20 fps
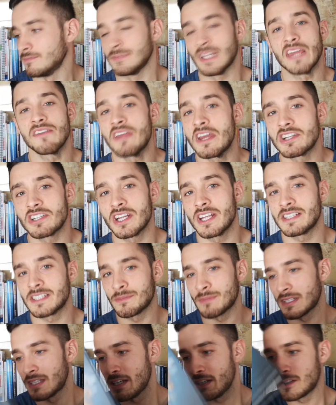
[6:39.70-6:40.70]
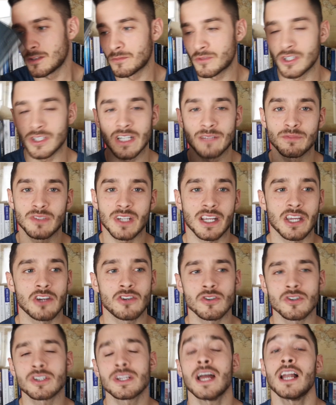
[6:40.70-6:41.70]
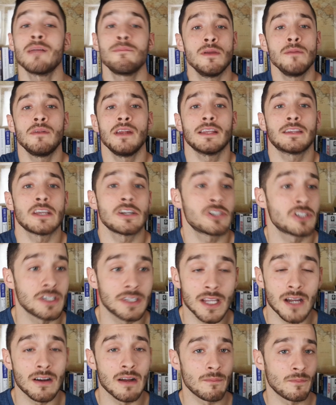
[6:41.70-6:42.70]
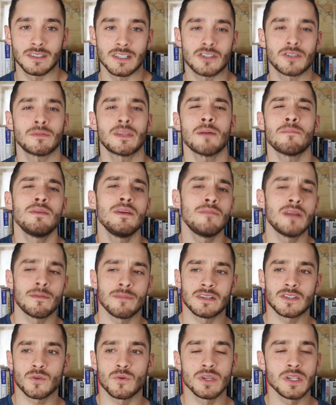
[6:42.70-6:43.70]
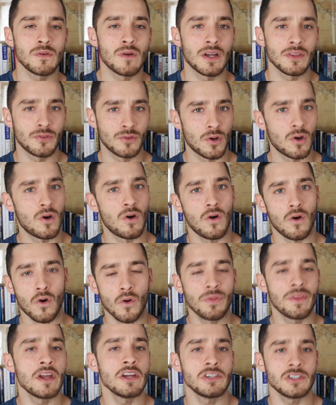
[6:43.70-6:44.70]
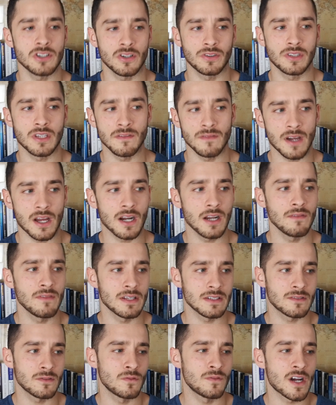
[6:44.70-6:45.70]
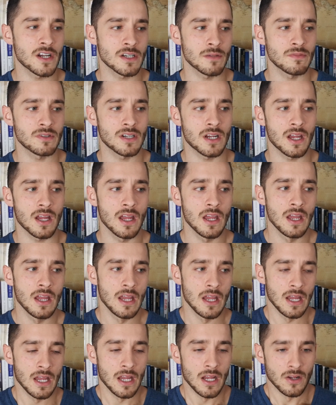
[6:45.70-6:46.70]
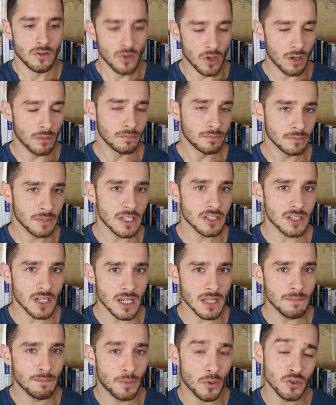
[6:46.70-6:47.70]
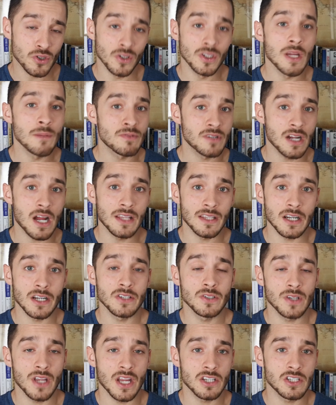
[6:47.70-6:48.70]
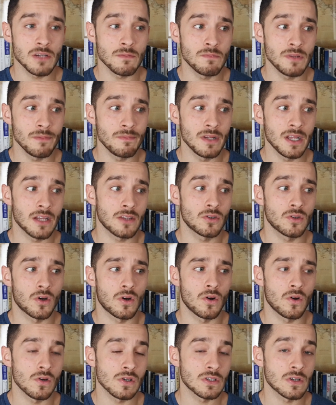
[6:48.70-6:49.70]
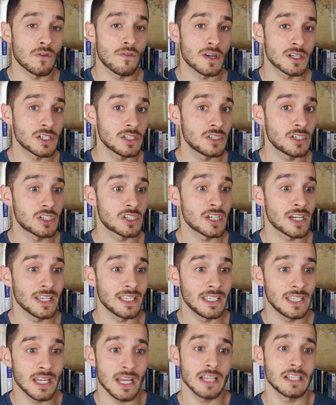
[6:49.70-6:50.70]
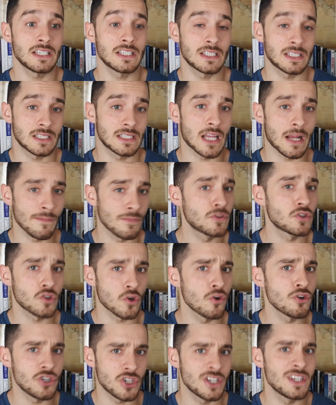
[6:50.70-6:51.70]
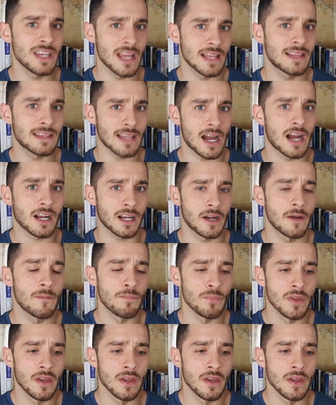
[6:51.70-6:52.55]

nie wierzę, jestem ateistą, czytam takie książki, ale Biblię też czytałem. Zresztą ta Biblia mnie skłoniła do odejścia od tej wiary, więc uważam, że no, jeżeli porządnie przeanalizujecie Biblię, to zauważycie, że jest tam coś nie tak.